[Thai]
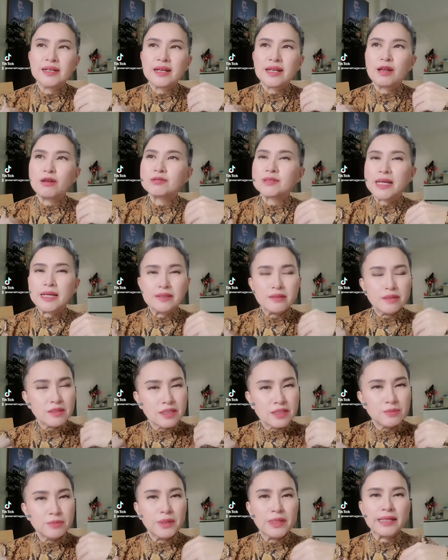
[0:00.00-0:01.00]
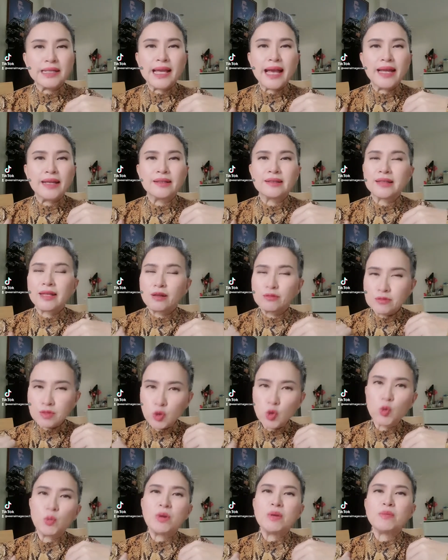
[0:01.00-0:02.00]
เราใส่เสื้อยืดเหมือนกัน แต่เราจะ
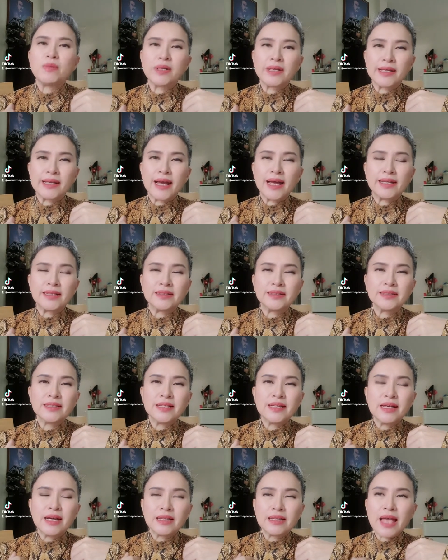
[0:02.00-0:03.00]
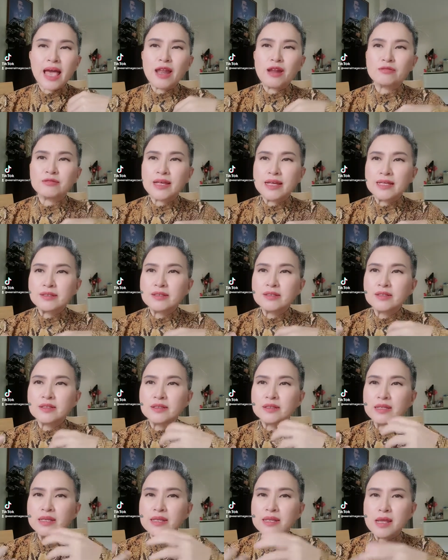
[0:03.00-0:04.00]
ดูไม่เหมือนกัน ถ้าเราใส่เสื้อยืด
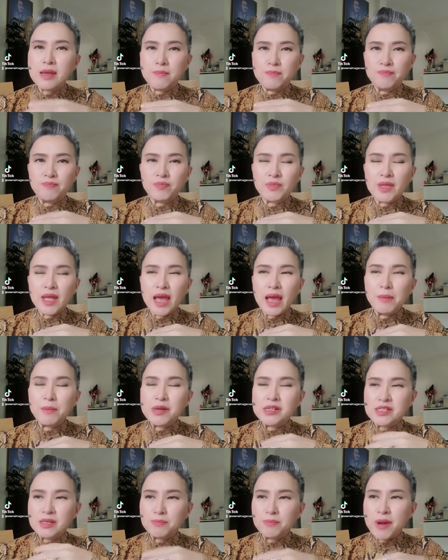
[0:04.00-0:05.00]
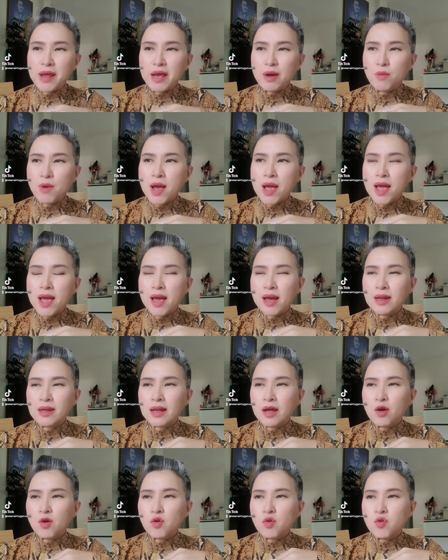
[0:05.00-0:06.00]
ที่นิ่มนะ มันจะแปลว่า
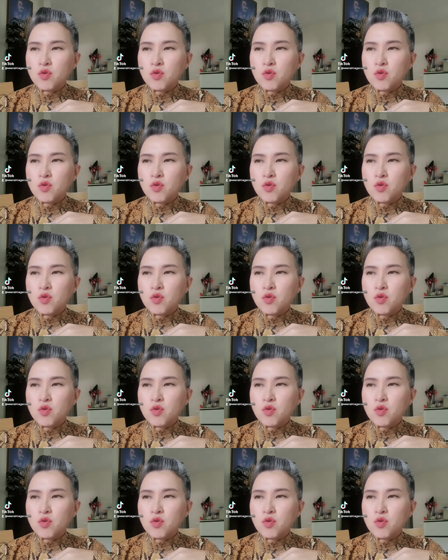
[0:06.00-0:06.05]
เรา